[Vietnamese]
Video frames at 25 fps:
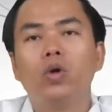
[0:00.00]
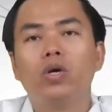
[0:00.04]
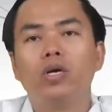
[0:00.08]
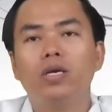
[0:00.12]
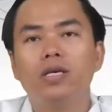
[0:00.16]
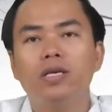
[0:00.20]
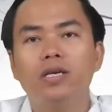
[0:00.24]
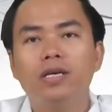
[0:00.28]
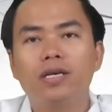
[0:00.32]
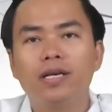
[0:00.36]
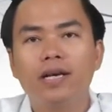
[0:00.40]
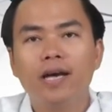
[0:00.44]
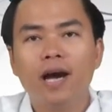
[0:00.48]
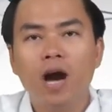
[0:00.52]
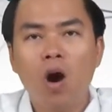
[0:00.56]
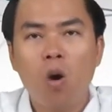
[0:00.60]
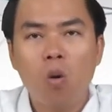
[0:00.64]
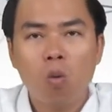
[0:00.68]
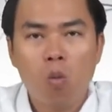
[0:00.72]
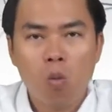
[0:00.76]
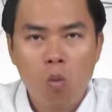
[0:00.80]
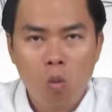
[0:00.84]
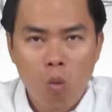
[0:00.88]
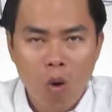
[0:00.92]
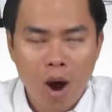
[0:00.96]
những cái
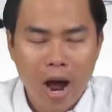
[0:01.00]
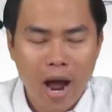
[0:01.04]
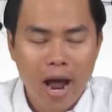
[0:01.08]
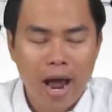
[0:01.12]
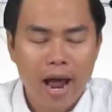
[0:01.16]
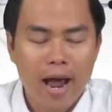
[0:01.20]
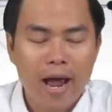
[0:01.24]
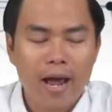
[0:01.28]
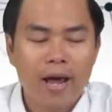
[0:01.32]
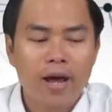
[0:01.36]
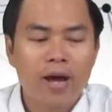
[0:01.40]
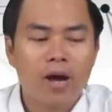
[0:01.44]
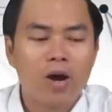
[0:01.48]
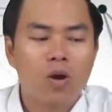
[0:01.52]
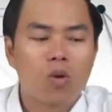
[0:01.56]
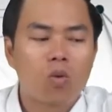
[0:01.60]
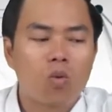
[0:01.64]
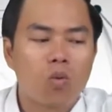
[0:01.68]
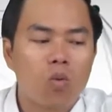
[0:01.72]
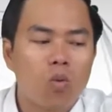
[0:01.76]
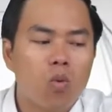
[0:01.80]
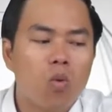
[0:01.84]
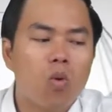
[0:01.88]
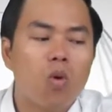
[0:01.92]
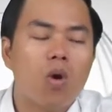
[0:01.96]
hậu quả
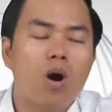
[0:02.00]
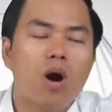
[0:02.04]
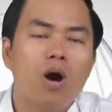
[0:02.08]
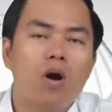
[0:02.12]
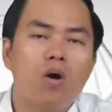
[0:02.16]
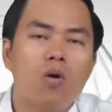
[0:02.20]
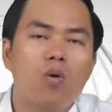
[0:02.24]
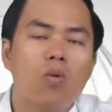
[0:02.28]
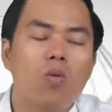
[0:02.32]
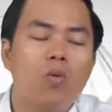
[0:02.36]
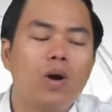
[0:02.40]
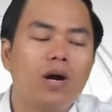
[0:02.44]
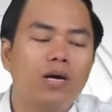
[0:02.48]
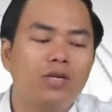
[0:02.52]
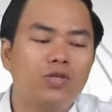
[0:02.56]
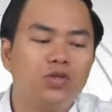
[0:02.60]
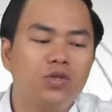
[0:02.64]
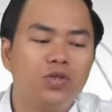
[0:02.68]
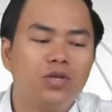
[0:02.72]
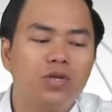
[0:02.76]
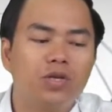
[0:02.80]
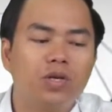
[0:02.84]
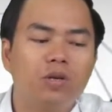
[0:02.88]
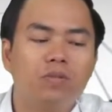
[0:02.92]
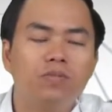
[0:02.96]
của khủng hoảng
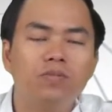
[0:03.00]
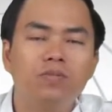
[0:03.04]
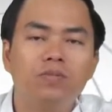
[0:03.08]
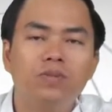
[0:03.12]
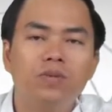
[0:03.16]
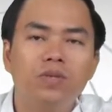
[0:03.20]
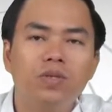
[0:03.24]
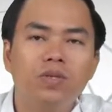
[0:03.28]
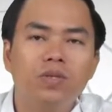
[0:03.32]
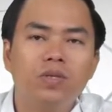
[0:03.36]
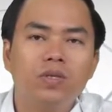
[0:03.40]
truyền thông